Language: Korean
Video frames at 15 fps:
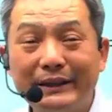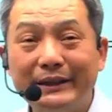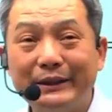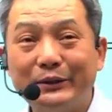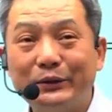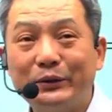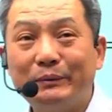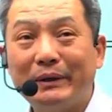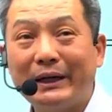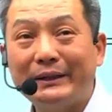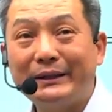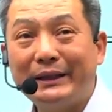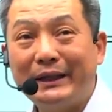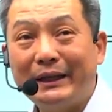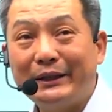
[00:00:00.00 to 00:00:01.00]
했다 정도만
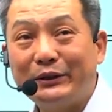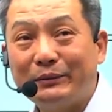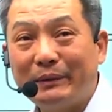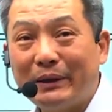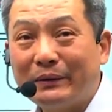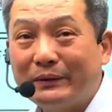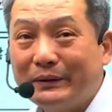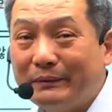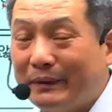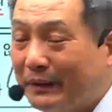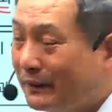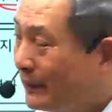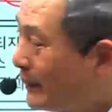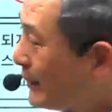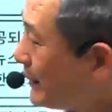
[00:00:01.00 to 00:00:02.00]
간단하게 좀 알고
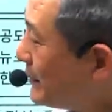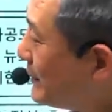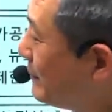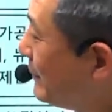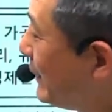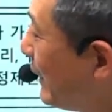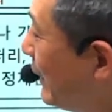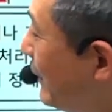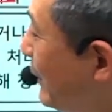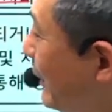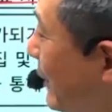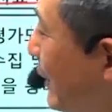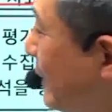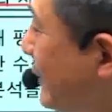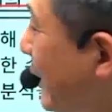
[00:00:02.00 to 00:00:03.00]
넘어가도록 하겠습니다
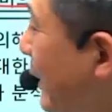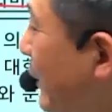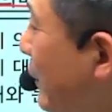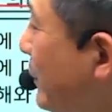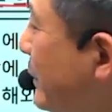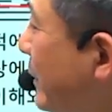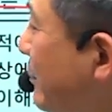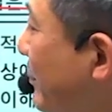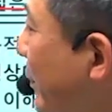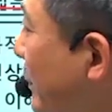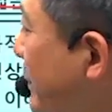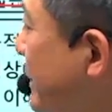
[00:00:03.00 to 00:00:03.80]
자료 정보